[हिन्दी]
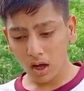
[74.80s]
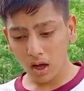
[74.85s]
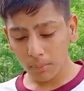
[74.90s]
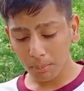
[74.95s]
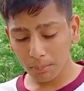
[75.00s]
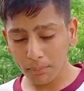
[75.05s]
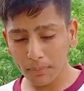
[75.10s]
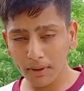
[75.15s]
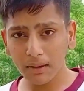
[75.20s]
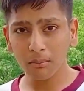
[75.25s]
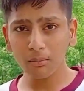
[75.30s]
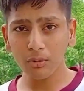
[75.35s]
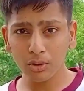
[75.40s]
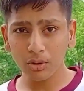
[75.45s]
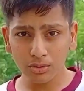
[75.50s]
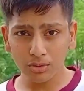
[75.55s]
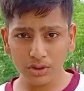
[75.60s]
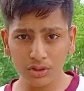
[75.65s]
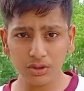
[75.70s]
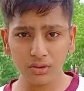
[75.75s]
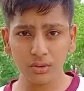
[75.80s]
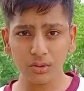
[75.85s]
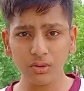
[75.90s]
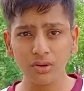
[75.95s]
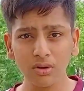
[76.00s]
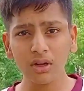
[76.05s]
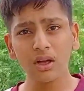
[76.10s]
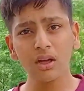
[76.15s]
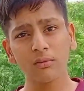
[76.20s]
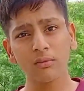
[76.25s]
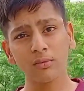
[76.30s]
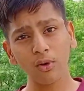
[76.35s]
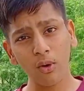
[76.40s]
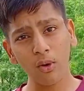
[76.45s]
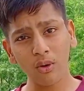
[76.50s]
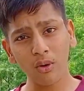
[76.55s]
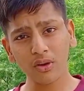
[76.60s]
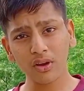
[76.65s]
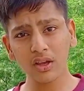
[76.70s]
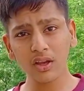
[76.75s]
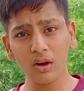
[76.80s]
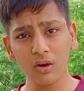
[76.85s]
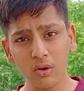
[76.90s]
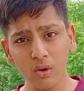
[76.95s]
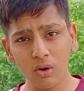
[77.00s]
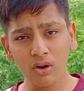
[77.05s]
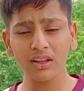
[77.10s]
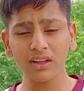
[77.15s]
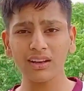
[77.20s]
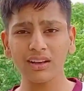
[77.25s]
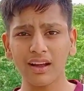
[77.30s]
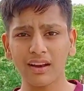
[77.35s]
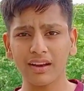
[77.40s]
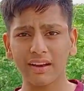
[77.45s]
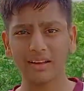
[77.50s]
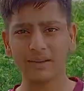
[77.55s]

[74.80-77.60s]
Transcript: अपने म्यूज़िक को ब्लॉग के अकॉर्डिंग लगाना